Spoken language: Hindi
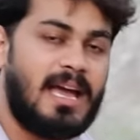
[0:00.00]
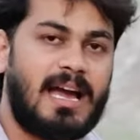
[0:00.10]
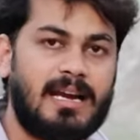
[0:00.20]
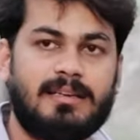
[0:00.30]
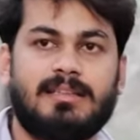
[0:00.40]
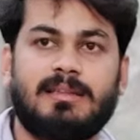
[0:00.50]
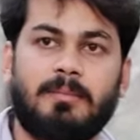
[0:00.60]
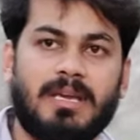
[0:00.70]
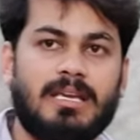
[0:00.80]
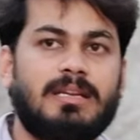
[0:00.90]
एंड द
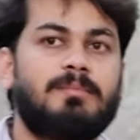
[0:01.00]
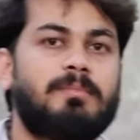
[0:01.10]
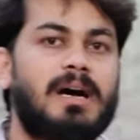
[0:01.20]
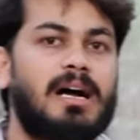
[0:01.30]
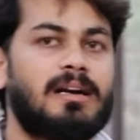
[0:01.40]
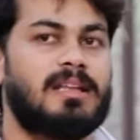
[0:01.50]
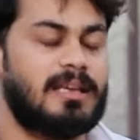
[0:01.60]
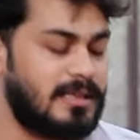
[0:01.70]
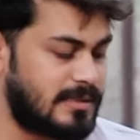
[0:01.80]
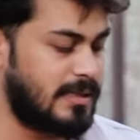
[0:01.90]
मेन पार्ट
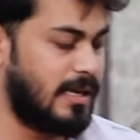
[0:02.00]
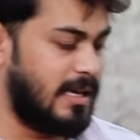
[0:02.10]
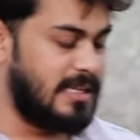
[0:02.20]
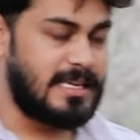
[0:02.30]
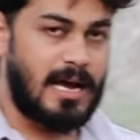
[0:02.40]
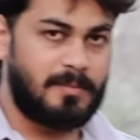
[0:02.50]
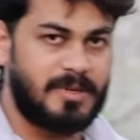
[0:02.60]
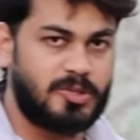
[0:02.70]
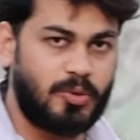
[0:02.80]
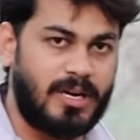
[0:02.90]
इज़ यहाँ
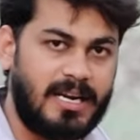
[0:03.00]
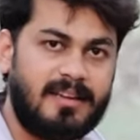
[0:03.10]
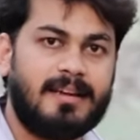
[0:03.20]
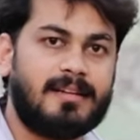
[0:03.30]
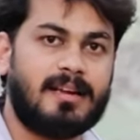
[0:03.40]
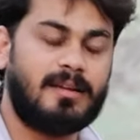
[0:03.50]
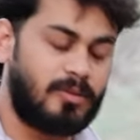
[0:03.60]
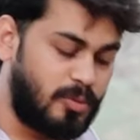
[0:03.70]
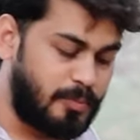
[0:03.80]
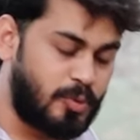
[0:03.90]
पे जो रेडिएटर है
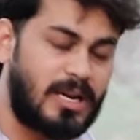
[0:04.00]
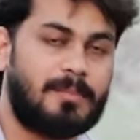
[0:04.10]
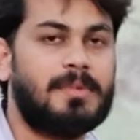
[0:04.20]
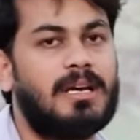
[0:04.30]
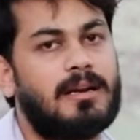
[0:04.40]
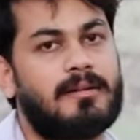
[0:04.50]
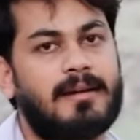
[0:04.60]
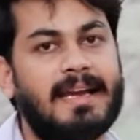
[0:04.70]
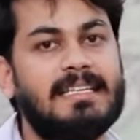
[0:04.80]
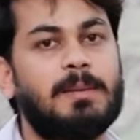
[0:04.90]
वो पूरा अपना
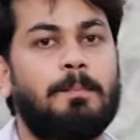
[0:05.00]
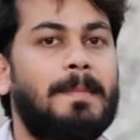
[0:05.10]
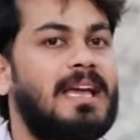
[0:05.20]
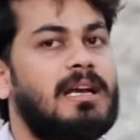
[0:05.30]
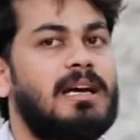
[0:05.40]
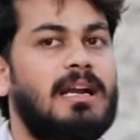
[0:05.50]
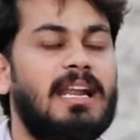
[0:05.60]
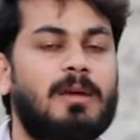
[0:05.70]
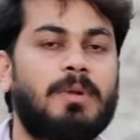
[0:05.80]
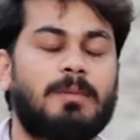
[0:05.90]
राइट पिक
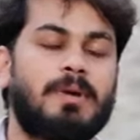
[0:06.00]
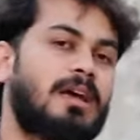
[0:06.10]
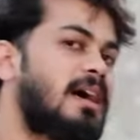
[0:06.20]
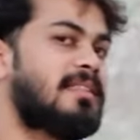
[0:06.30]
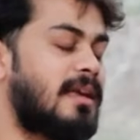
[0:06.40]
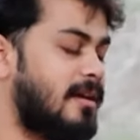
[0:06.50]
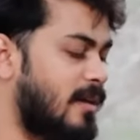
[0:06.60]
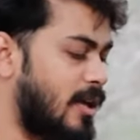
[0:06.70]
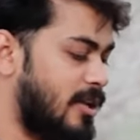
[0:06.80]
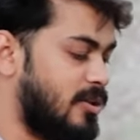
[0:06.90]
लेग पिक पे आता है
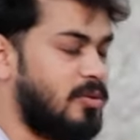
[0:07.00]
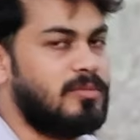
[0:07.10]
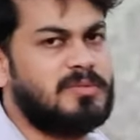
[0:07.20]
तो